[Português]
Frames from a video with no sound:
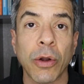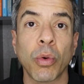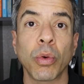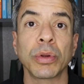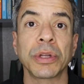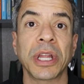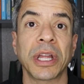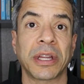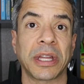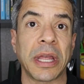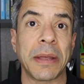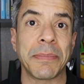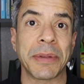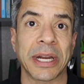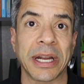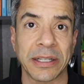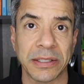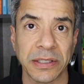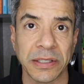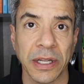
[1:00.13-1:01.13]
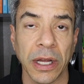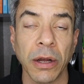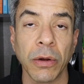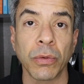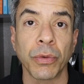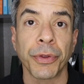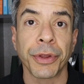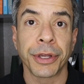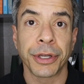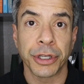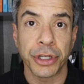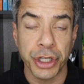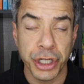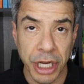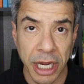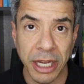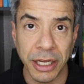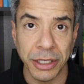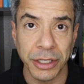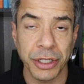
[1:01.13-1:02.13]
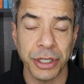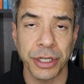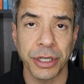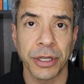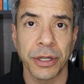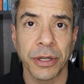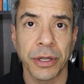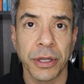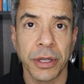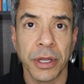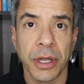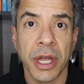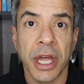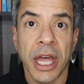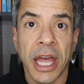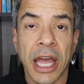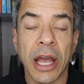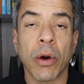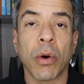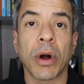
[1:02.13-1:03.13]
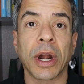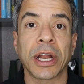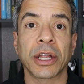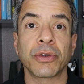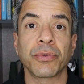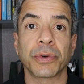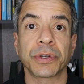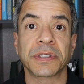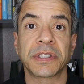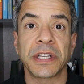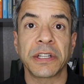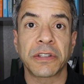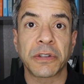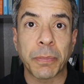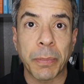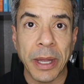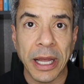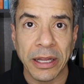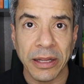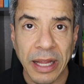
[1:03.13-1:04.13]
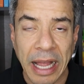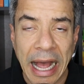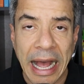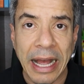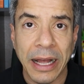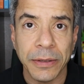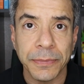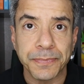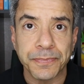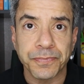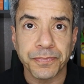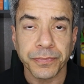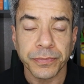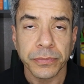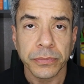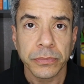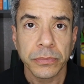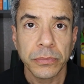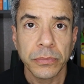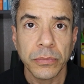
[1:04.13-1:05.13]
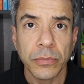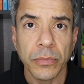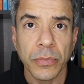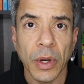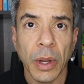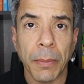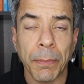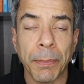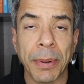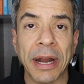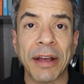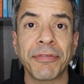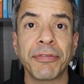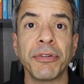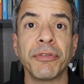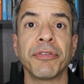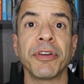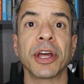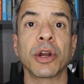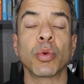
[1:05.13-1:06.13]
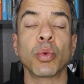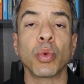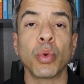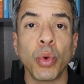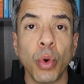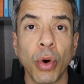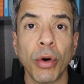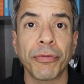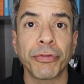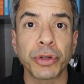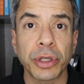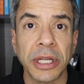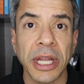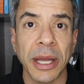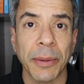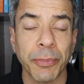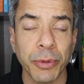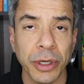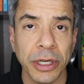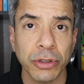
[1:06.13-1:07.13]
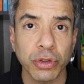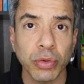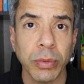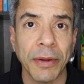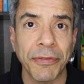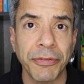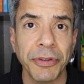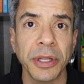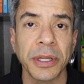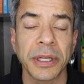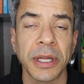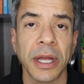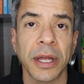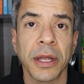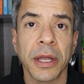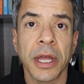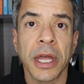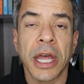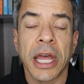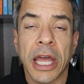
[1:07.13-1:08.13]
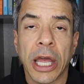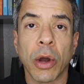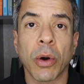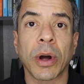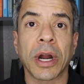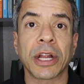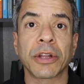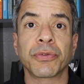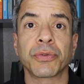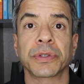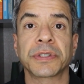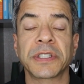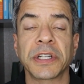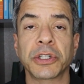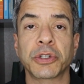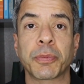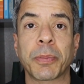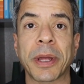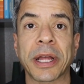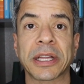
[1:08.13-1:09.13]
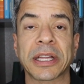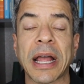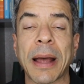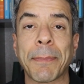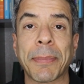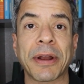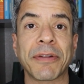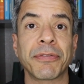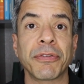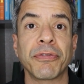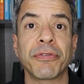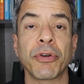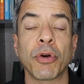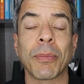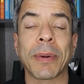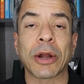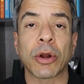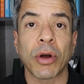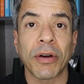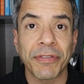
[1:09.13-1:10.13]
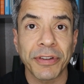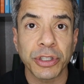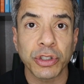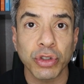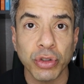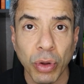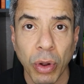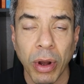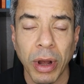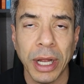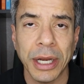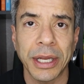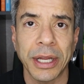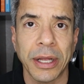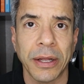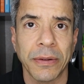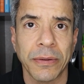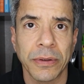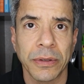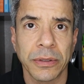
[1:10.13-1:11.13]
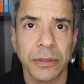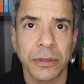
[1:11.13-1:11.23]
com determinação. Gente, é hora de você despertar para viver um novo tempo na sua vida. É hora de você despertar para viver uma nova história.